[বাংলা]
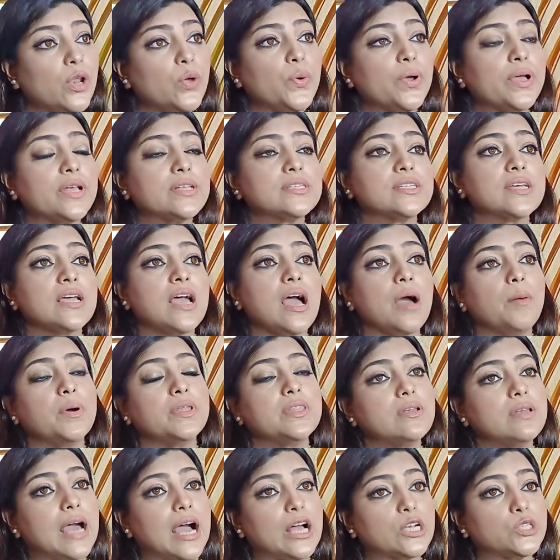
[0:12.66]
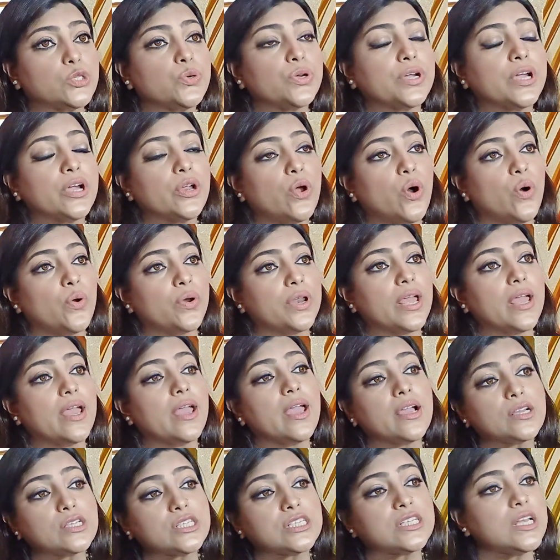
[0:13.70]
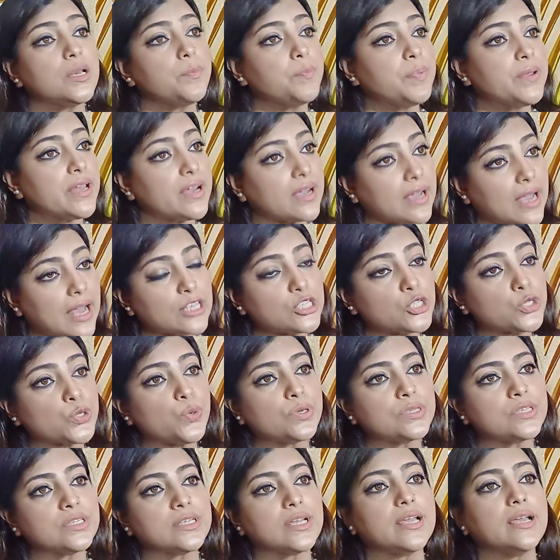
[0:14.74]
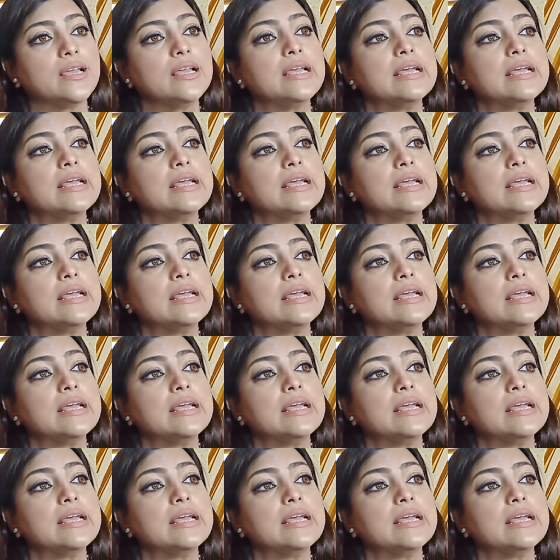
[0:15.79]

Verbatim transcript: ভালো হয়েছে আমাদের নাটকের অনেক শিল্পীরা কাজ করছে